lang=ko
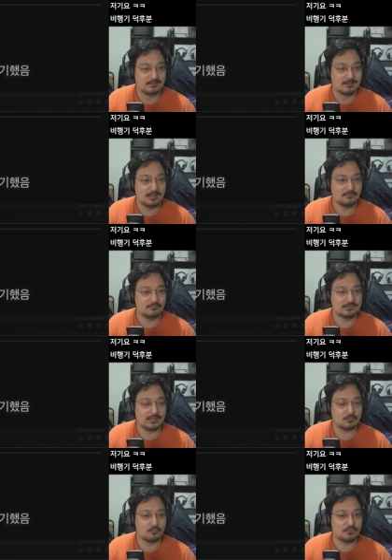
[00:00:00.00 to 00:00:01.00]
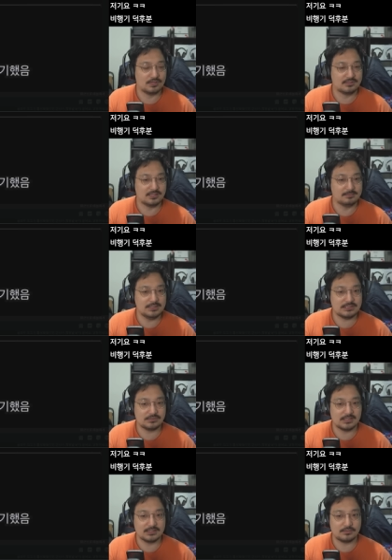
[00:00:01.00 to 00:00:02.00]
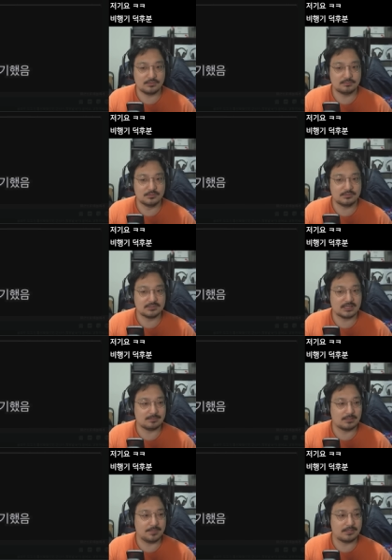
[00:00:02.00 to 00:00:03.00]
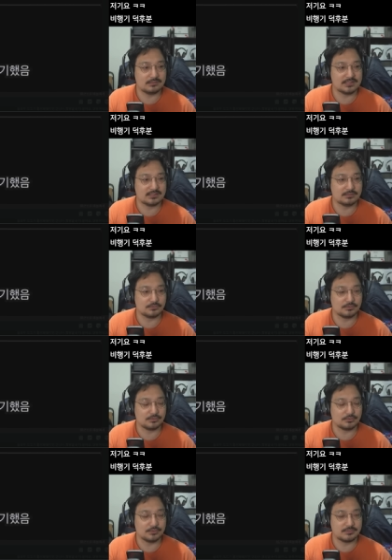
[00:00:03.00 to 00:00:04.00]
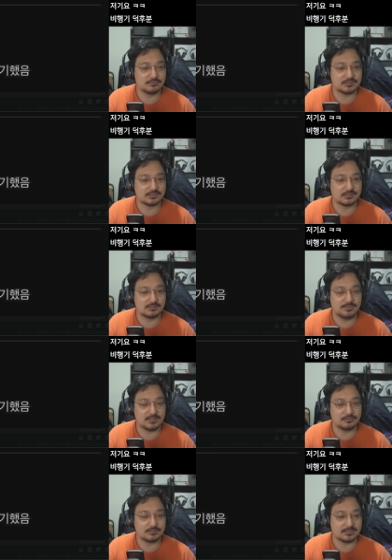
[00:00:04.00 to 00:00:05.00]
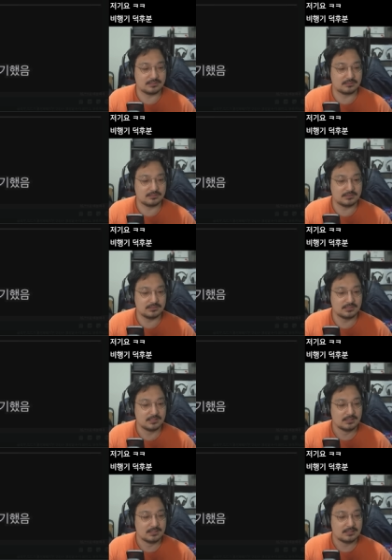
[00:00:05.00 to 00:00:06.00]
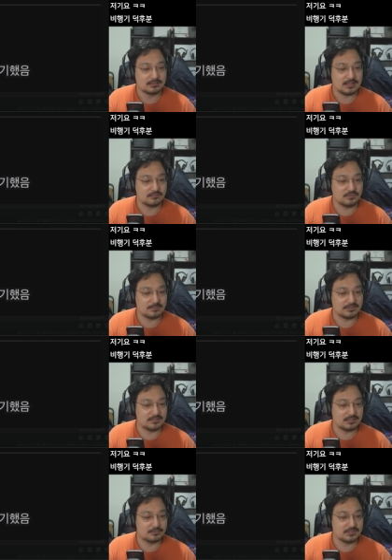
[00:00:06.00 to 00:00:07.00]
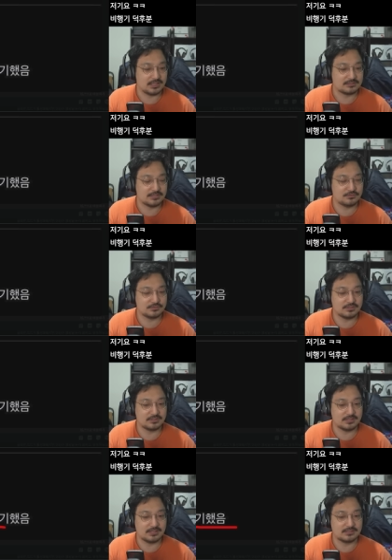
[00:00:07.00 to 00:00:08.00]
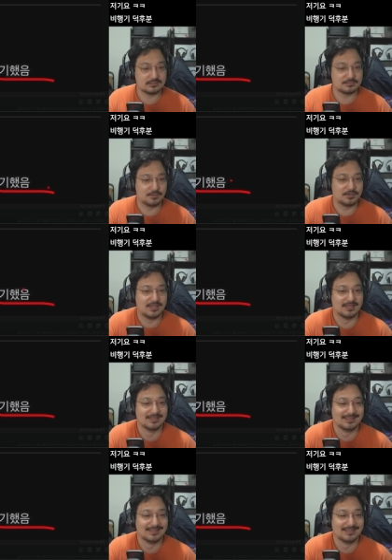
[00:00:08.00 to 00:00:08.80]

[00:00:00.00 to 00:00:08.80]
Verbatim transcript: 한국사 공부할 때 이미지화 한다고 인물들 드라마 배역 사진 오려, 오려 붙여서 필기노트 만들었거든. 나중에 만들다 보니 다 최소정이더라. 그래서 포기했다.